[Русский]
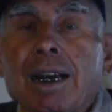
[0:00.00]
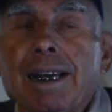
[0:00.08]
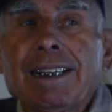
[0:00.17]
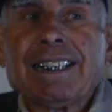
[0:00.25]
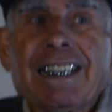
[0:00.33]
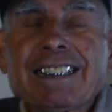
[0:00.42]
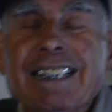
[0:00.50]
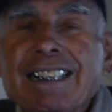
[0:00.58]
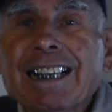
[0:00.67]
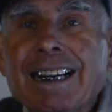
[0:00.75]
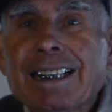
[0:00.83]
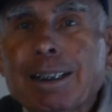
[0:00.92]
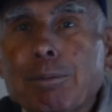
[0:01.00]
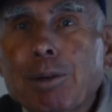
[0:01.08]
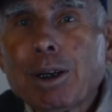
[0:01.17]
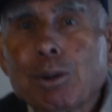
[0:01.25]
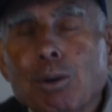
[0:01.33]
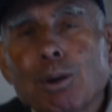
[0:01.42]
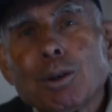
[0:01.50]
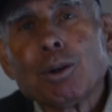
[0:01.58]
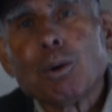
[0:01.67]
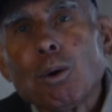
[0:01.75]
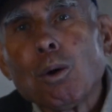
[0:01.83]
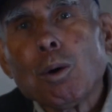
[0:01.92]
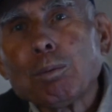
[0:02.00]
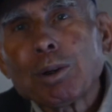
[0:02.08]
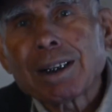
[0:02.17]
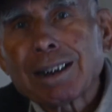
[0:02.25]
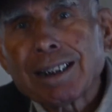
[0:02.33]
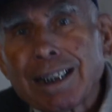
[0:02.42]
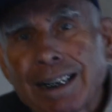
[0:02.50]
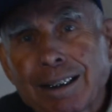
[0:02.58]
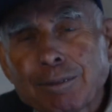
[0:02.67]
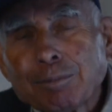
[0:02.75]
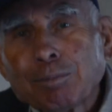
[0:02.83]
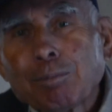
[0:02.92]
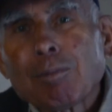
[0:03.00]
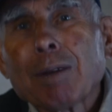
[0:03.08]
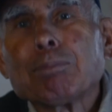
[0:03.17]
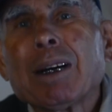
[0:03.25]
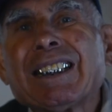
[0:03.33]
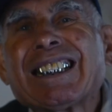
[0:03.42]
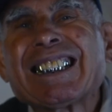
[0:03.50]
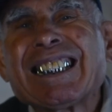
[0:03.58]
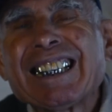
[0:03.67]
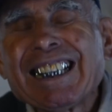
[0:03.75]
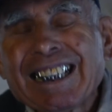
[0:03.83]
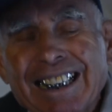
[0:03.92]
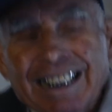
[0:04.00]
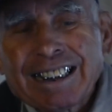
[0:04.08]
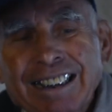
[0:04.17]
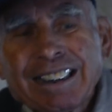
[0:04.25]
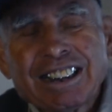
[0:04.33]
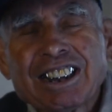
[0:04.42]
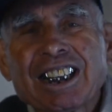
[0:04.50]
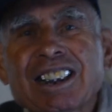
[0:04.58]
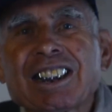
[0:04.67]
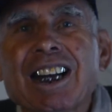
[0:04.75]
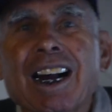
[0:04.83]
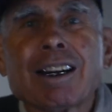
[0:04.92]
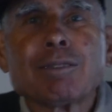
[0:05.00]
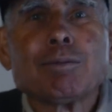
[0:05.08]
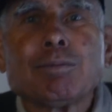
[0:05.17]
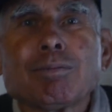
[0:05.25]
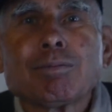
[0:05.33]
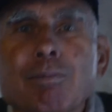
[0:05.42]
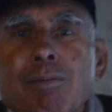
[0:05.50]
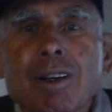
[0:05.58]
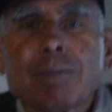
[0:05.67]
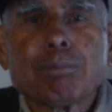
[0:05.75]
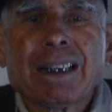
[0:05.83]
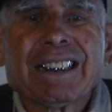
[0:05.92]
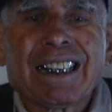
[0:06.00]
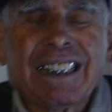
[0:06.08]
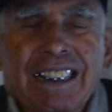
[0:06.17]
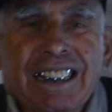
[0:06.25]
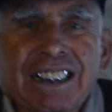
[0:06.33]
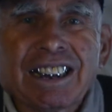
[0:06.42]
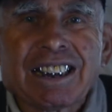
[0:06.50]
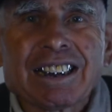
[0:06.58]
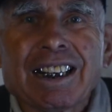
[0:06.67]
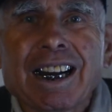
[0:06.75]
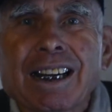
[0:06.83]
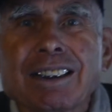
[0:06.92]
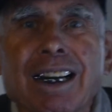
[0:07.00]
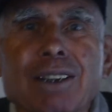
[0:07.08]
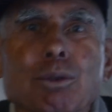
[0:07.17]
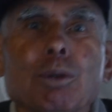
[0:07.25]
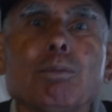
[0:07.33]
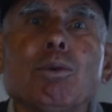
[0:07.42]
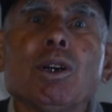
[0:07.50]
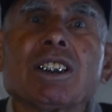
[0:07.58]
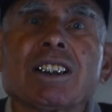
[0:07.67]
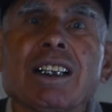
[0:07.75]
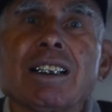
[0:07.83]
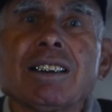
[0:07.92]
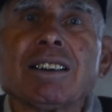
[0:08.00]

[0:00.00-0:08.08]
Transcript: Если я имею оперные по четыре часа, по три часа, а то и больше,